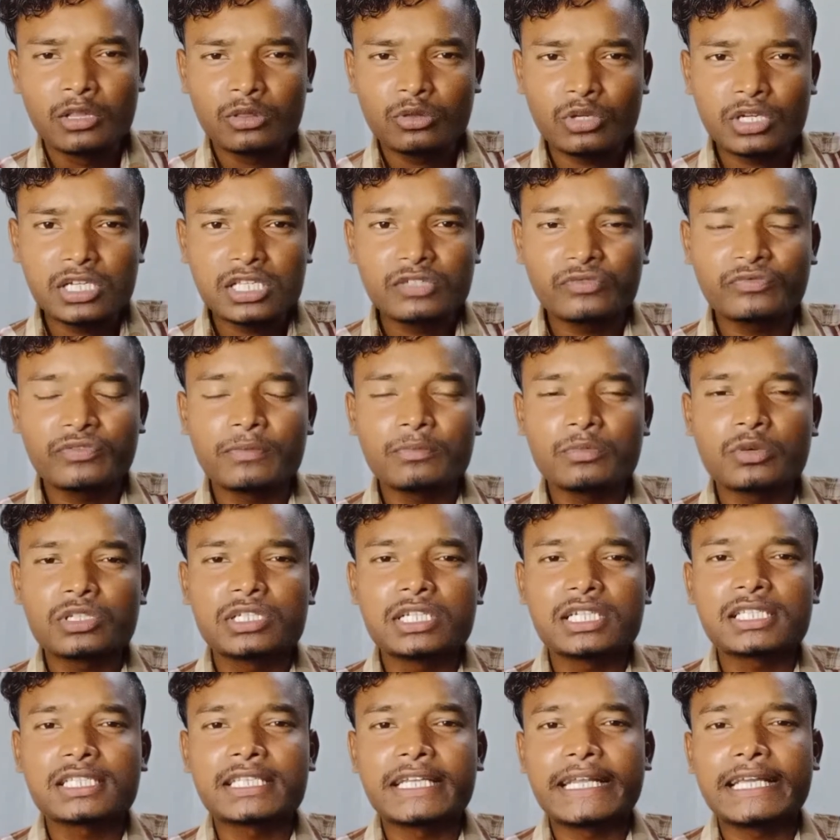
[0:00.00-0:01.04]
तो इस फिल्म को
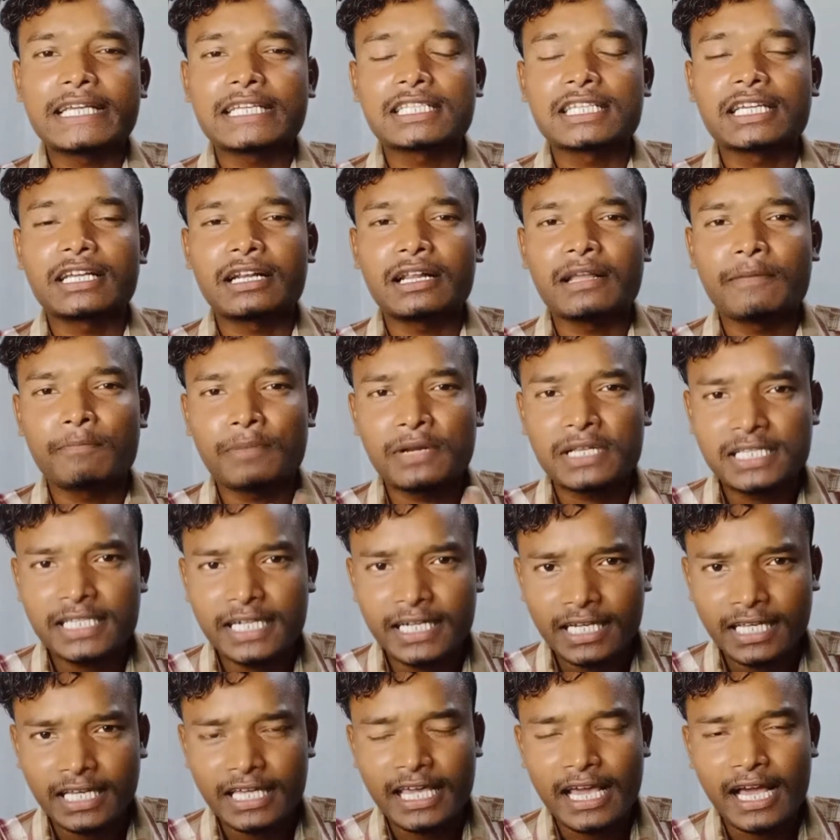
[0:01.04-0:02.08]
जिस तरीके से
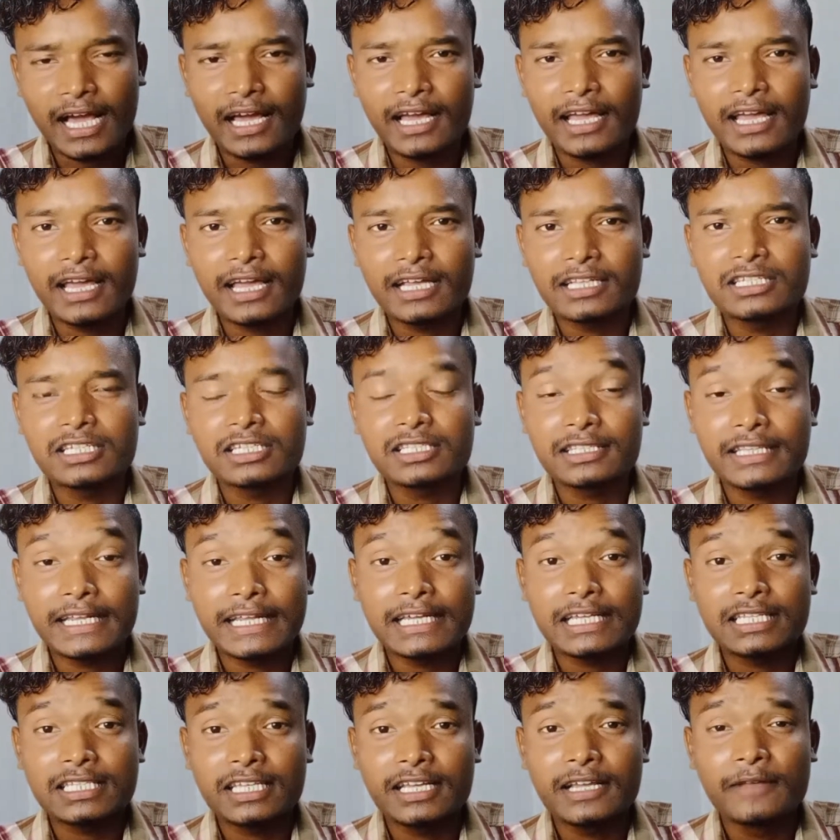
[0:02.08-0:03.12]
रिप्रेजेंट किया गया है जिस
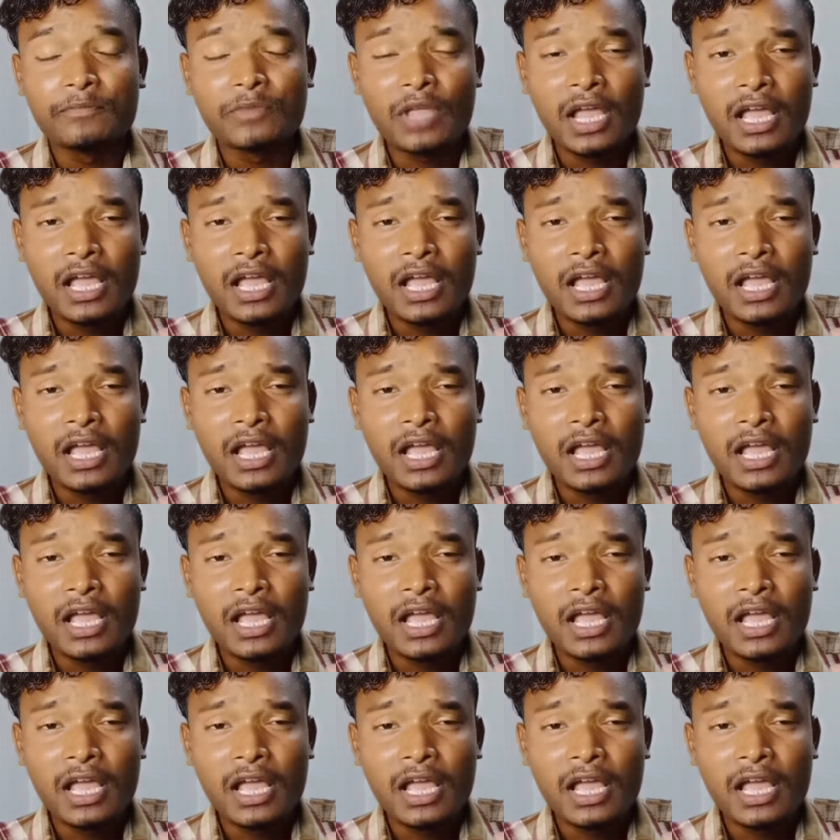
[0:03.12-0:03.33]
तरीके से